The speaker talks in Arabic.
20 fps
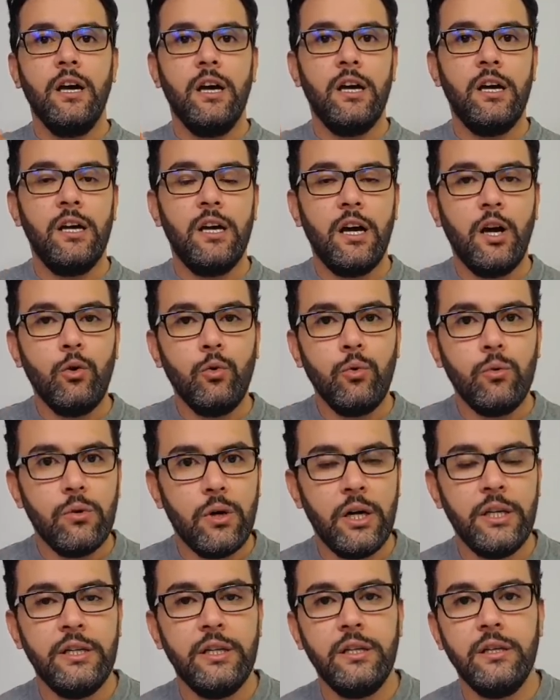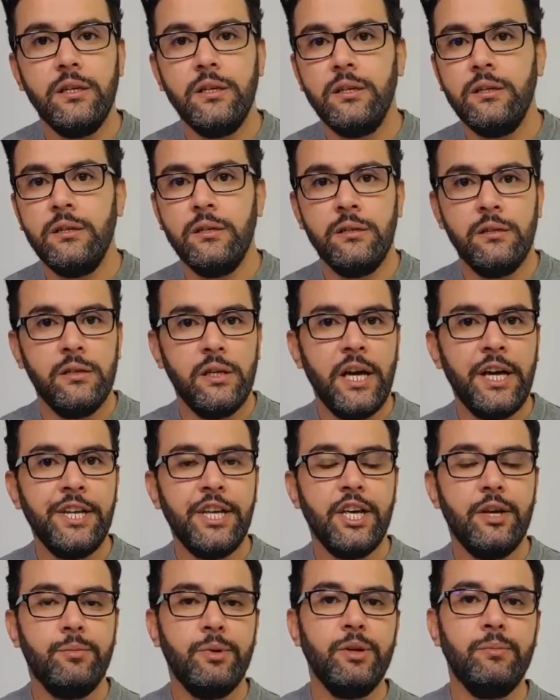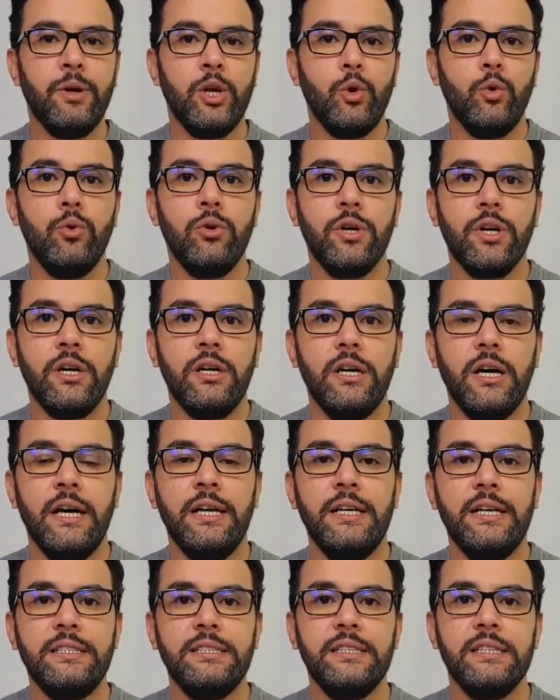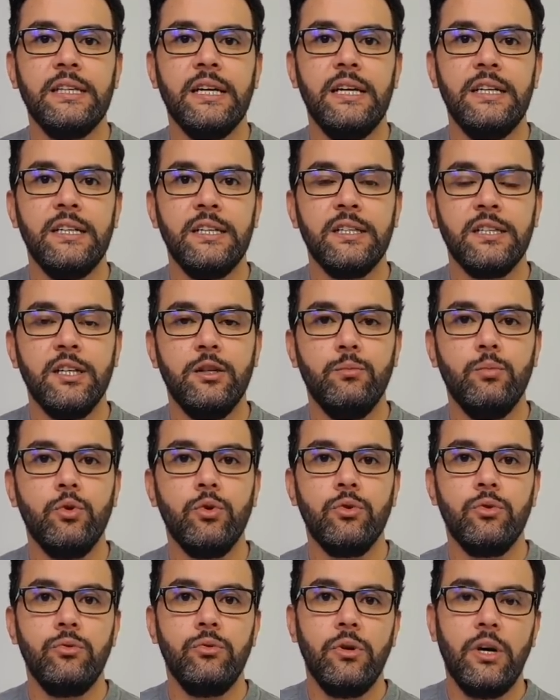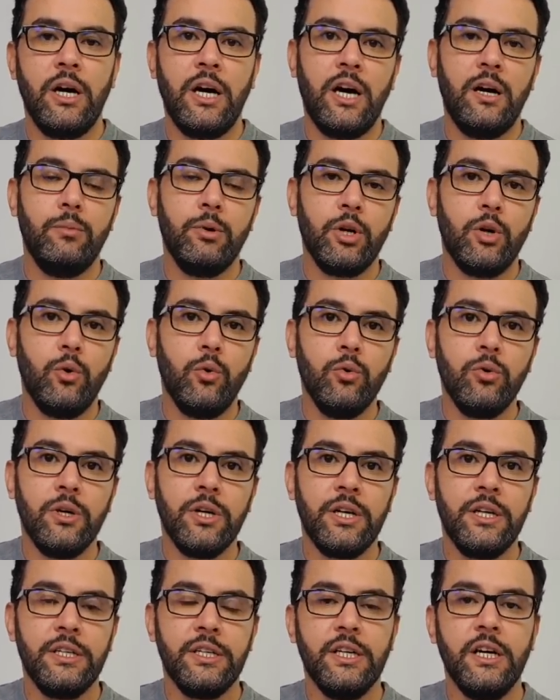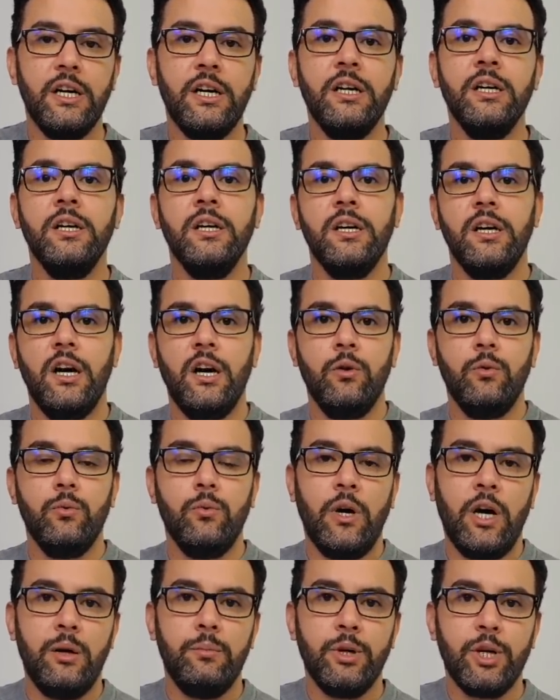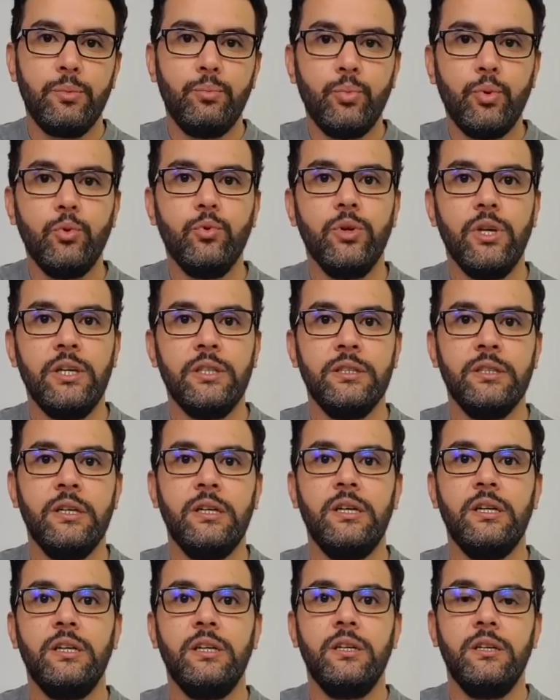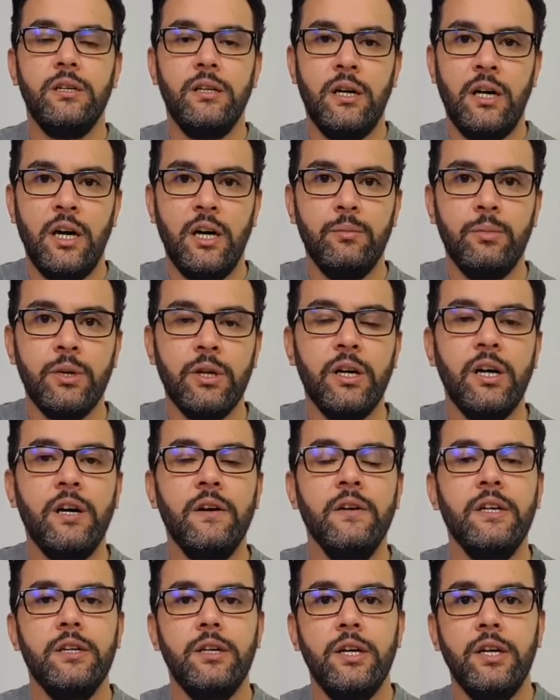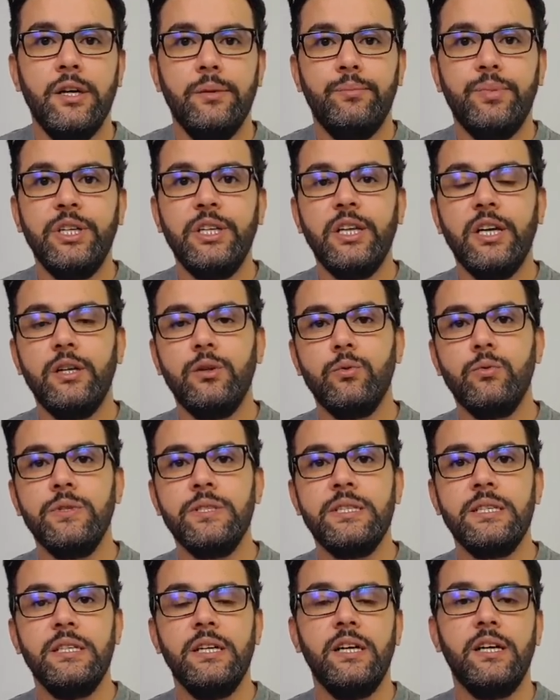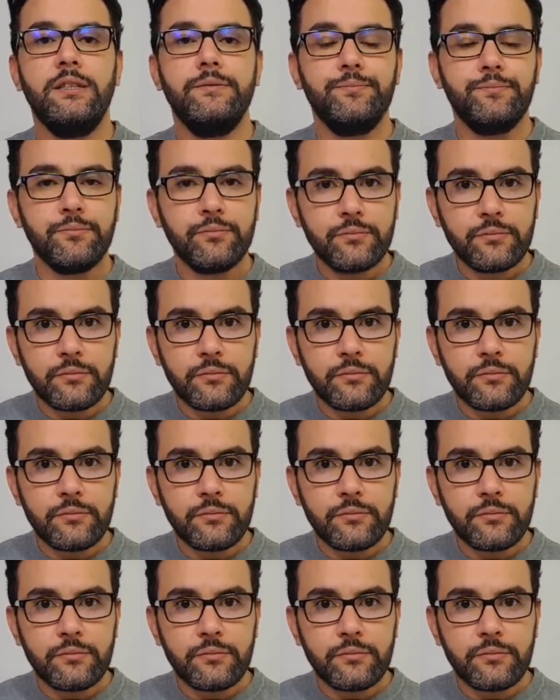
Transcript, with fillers: أو الأنابيب الأخرى التي كانت تمر عبر أوكرانيا أو عبر بولا بولندا عبر آه، بيلاروسيا